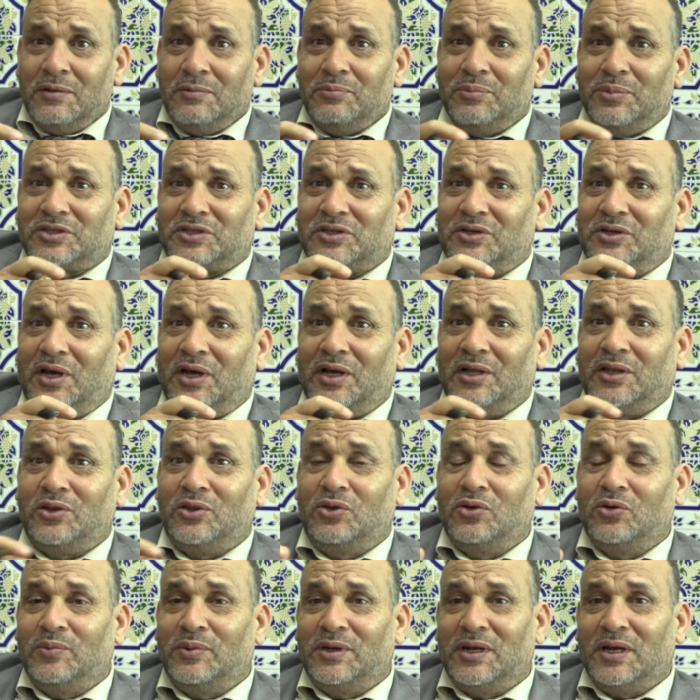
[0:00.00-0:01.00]
باش
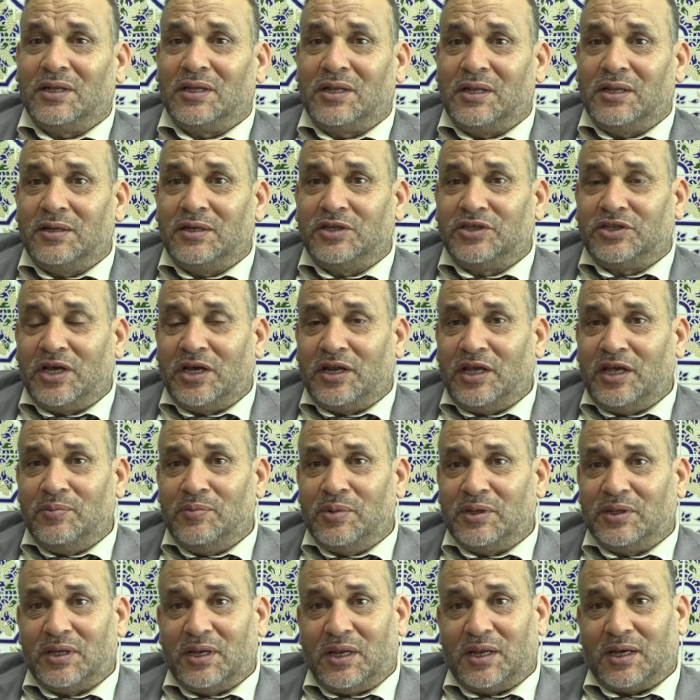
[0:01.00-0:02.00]
نحدوا من هذه
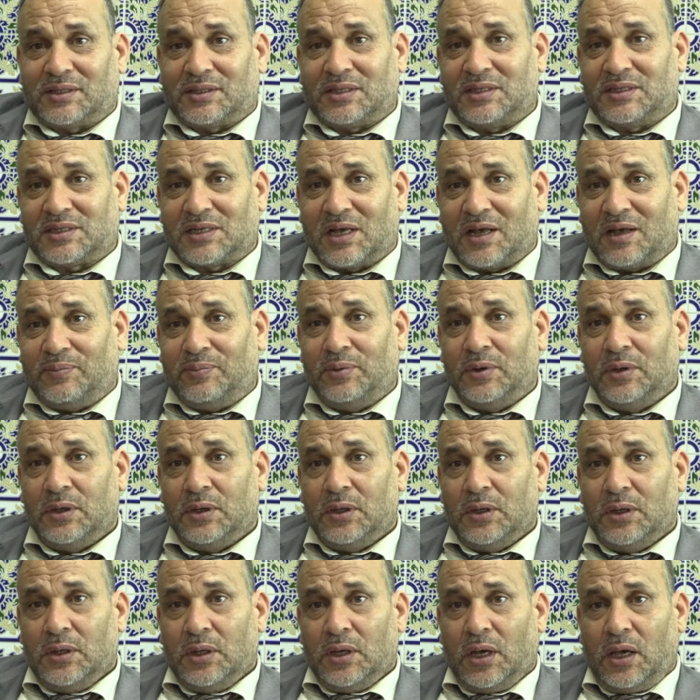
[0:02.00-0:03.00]
الجريمه ديال الاغتصاب
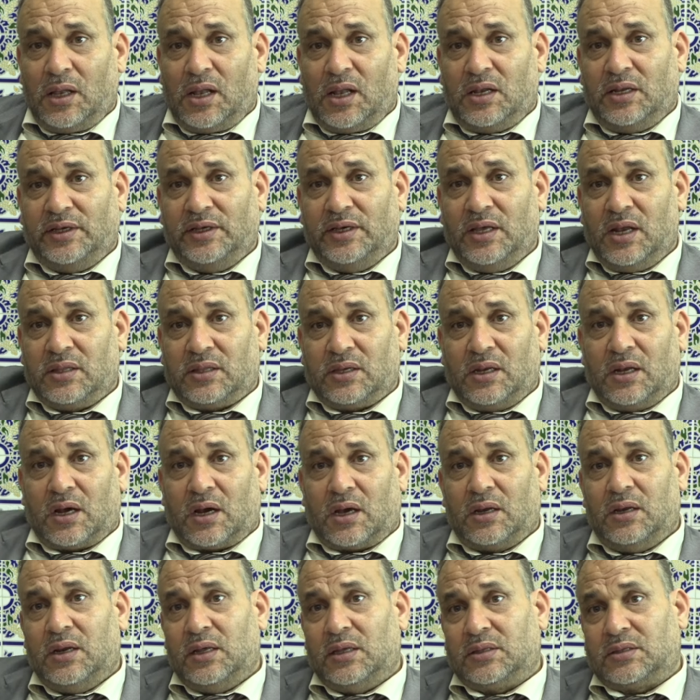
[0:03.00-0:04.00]
على العيالات على
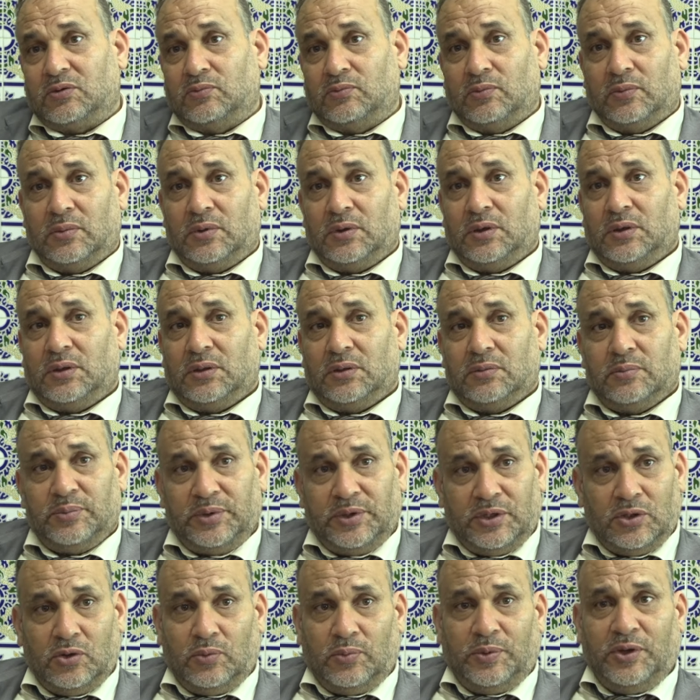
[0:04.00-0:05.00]
قلاتهم
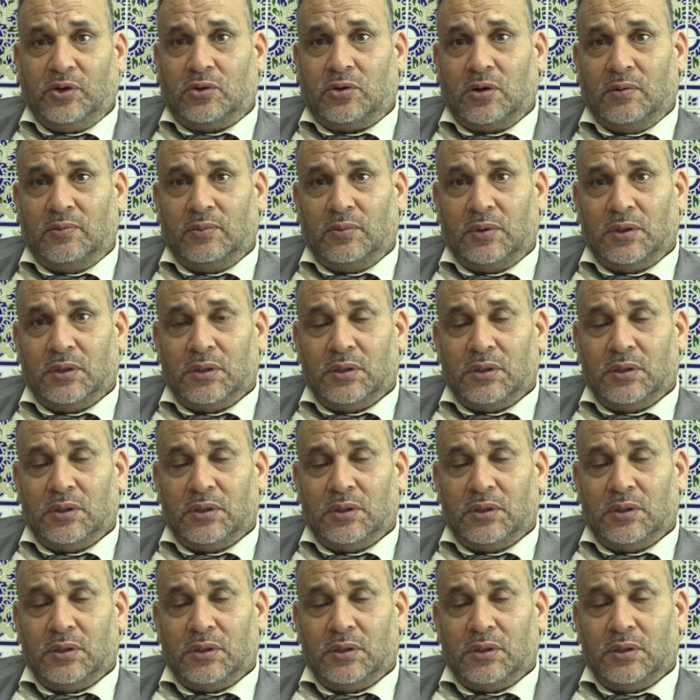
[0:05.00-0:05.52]
بيني وبينكم